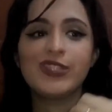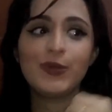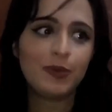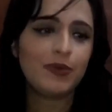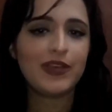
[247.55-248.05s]
O
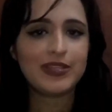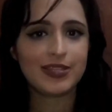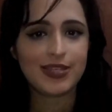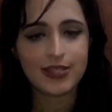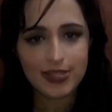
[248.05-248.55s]
seu bebê vai
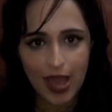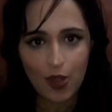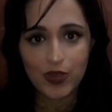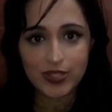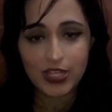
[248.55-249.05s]
se
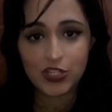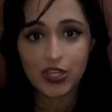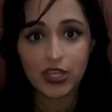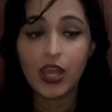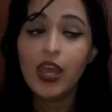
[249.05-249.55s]
saciar com a
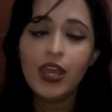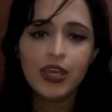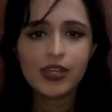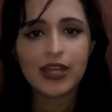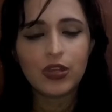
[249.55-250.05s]
sede aqui.
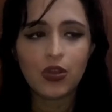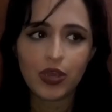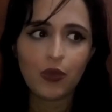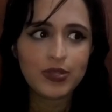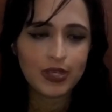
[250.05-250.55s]
E claro que
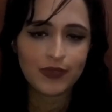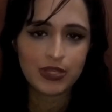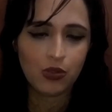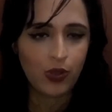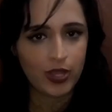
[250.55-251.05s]
qualquer coisa
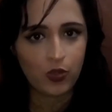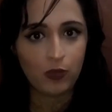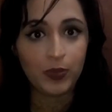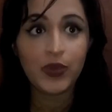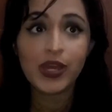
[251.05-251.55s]
que você colocar
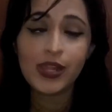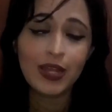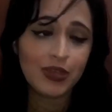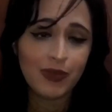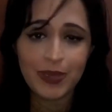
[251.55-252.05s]
no copinho, é
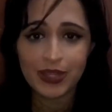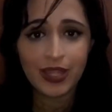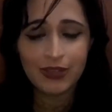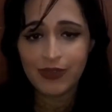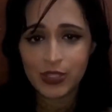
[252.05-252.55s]
claro que
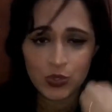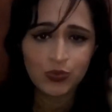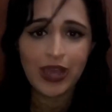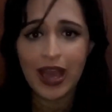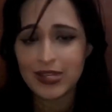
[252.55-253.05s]
vai, ele vai
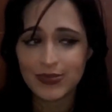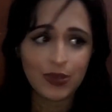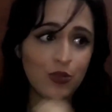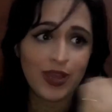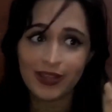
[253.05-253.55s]
sugar.
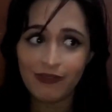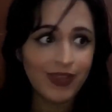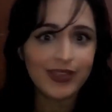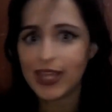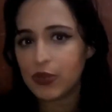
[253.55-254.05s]
Se você colocar
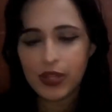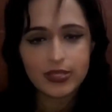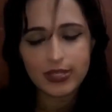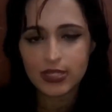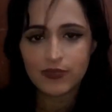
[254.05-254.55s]
até veneno
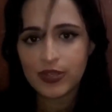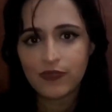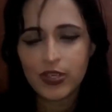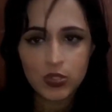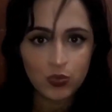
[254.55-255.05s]
ali, essa criança
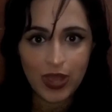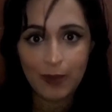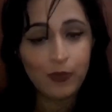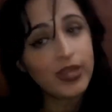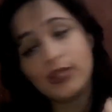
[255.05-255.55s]
vai, vai
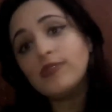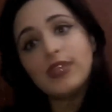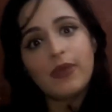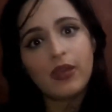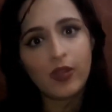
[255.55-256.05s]
sugar, porque ele
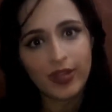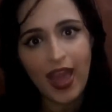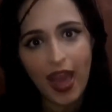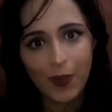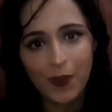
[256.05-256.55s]
não sabe que ali
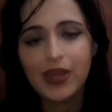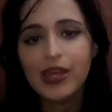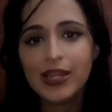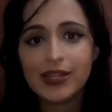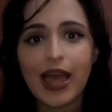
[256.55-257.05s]
é água,
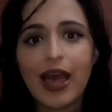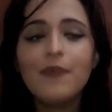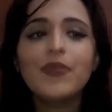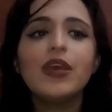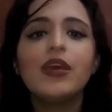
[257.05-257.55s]
tá?